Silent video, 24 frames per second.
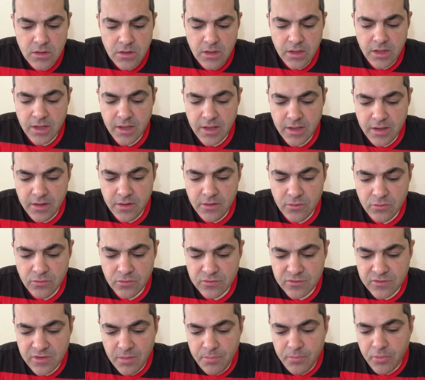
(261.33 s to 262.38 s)
É, eu
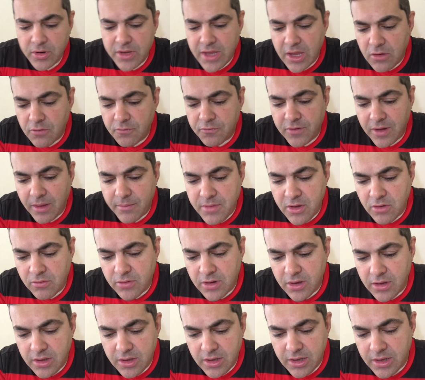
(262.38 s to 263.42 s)
não sei por que, que o
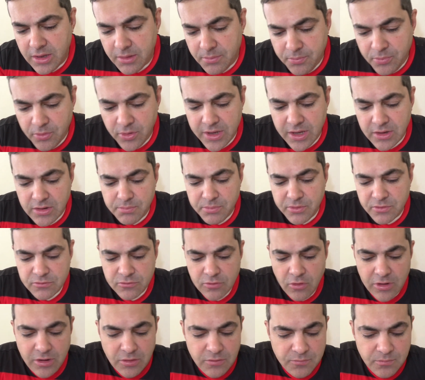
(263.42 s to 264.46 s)
Flamengo. É, é, por que, que o
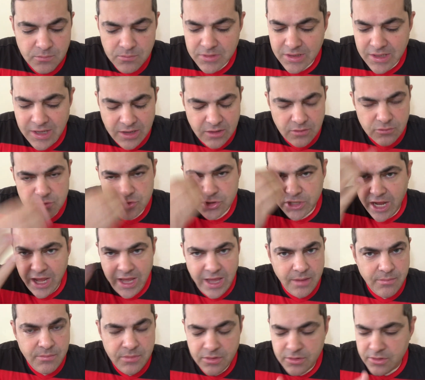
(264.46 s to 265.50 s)
pessoal lá. No, cara, o
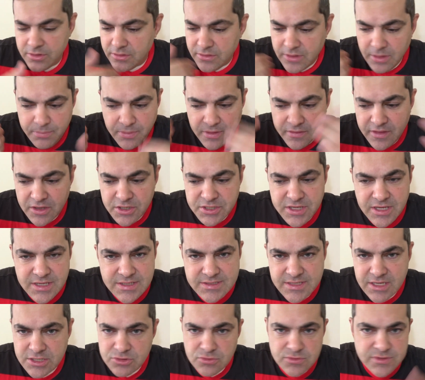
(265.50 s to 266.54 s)
Jaime, independente de quem
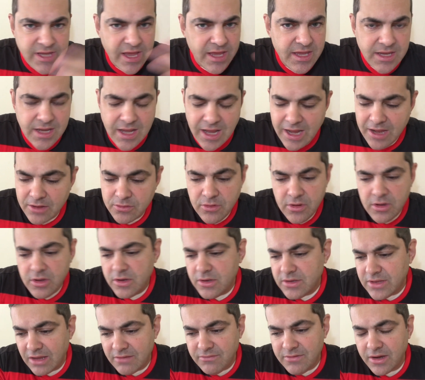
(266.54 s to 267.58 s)
seja, o Zé Ricardo,
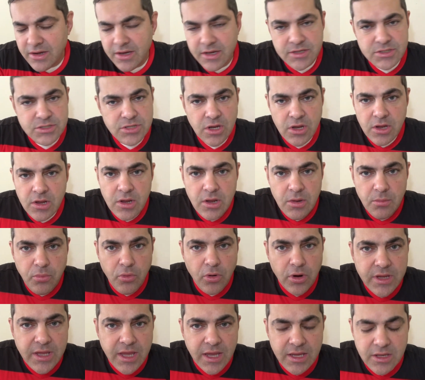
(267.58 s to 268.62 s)
que estava antes.
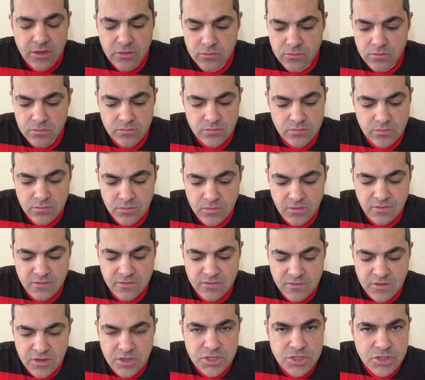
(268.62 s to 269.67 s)
Por que, que não
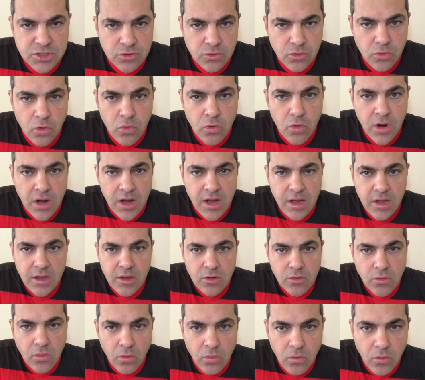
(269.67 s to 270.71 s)
insiste no Juan
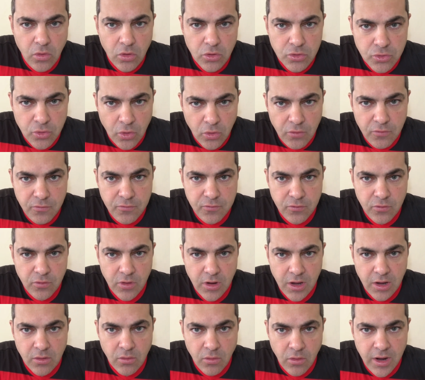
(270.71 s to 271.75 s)
com o Rodolfo
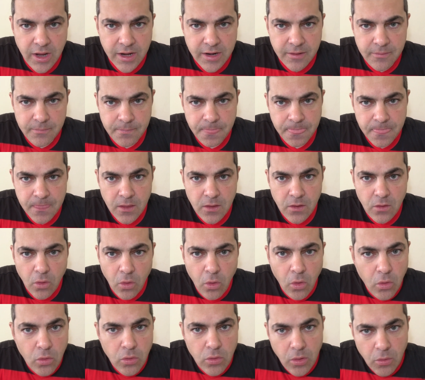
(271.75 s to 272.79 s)
agora?
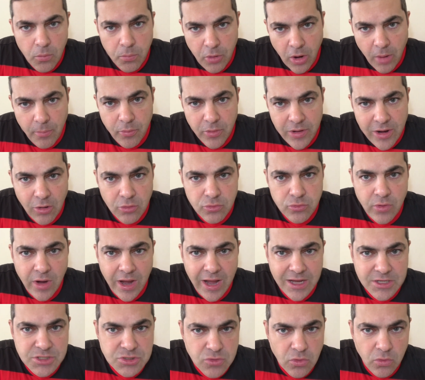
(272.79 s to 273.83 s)
Ou o próprio Léo
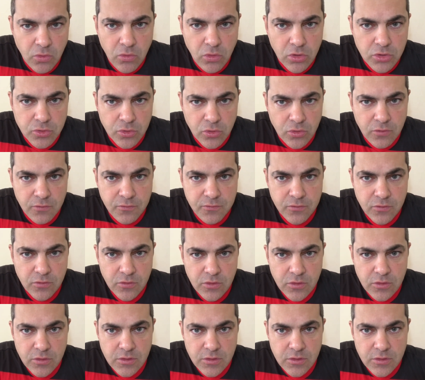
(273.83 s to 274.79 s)
Duarte com o Rodolfo?